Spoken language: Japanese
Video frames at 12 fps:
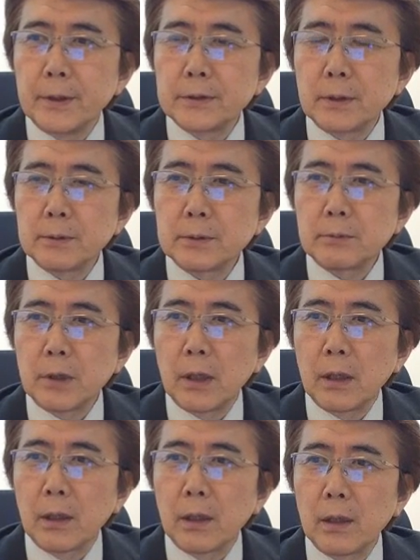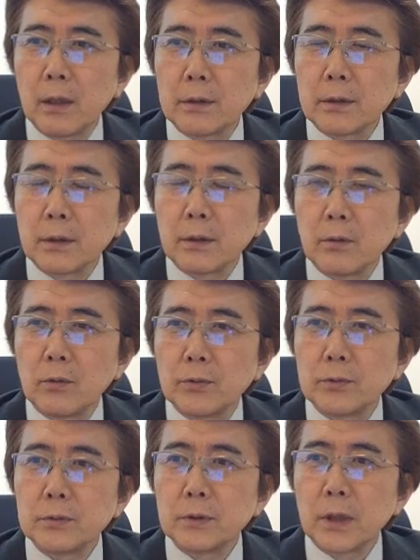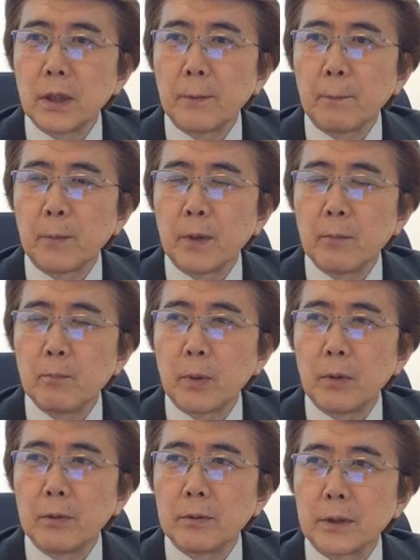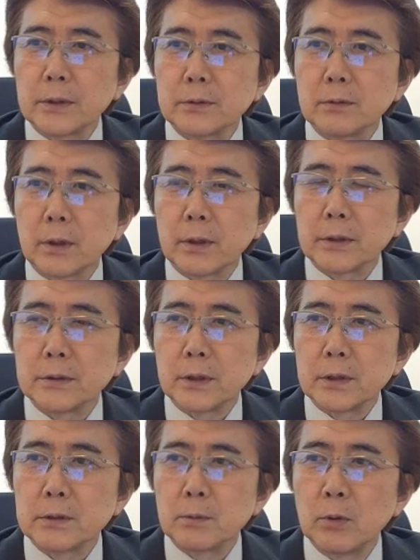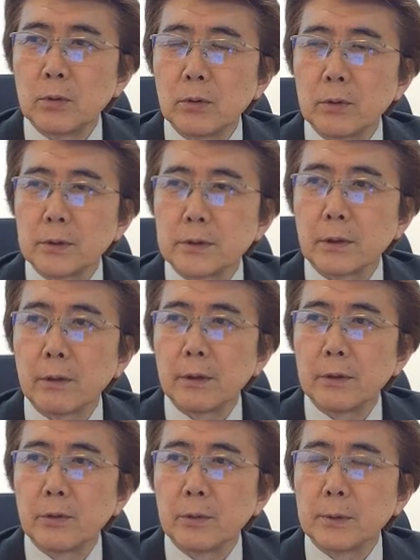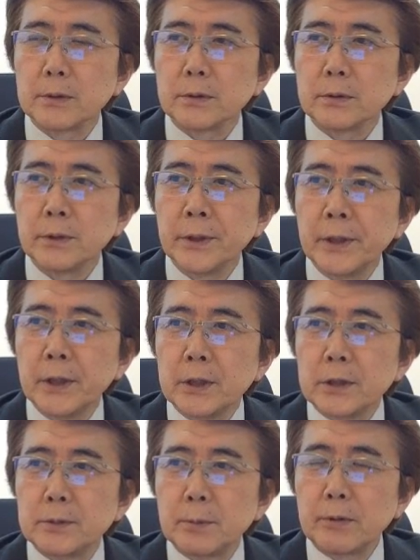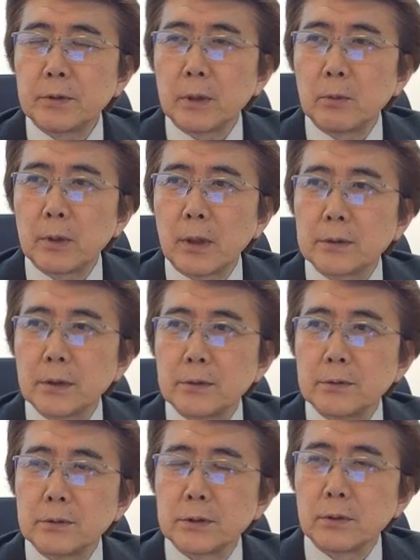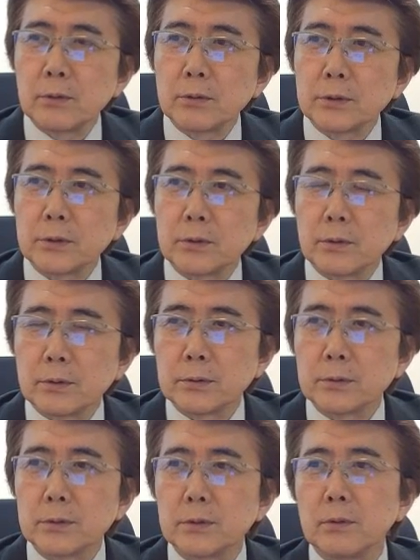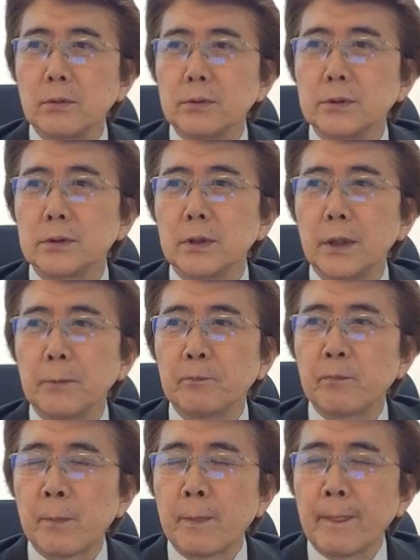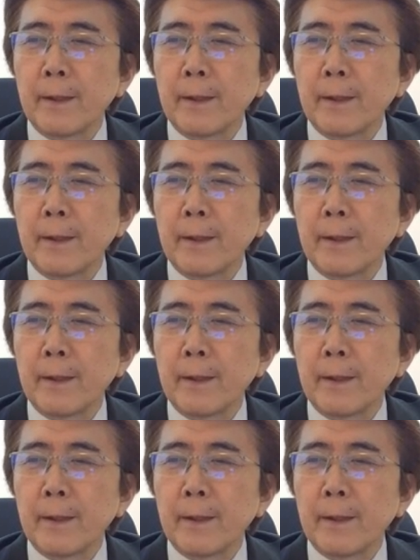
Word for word: でさまざまな波形を含んだ電波を出すのがですねスマホ等に使われておりますスペクタルム拡散通信方式っていう通信方式で